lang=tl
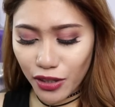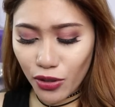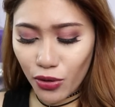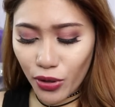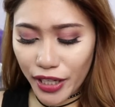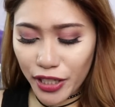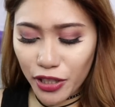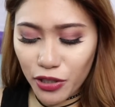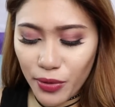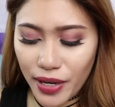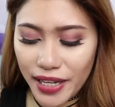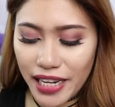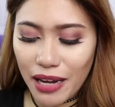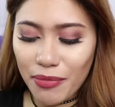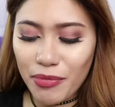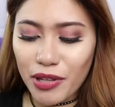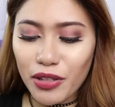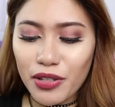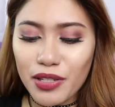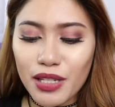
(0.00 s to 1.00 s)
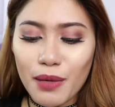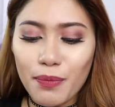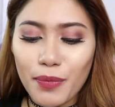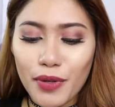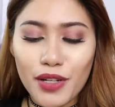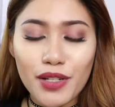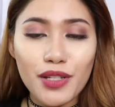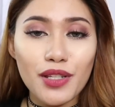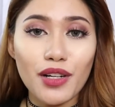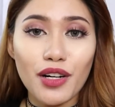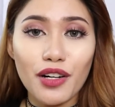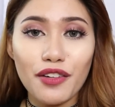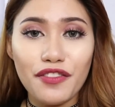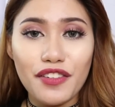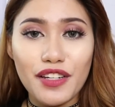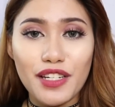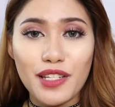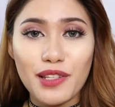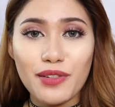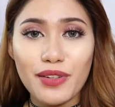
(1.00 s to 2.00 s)
Ito, kinuha namin to sa post
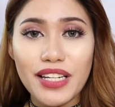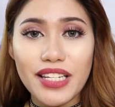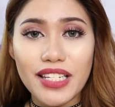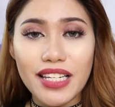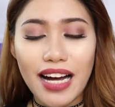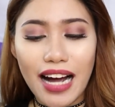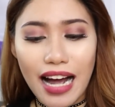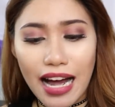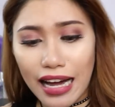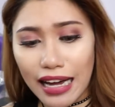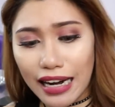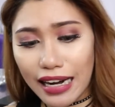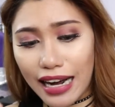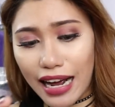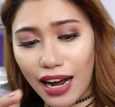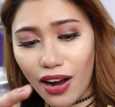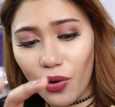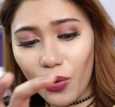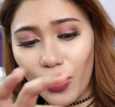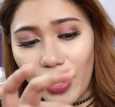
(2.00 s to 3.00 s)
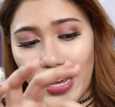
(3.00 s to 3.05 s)
office nung isang araw.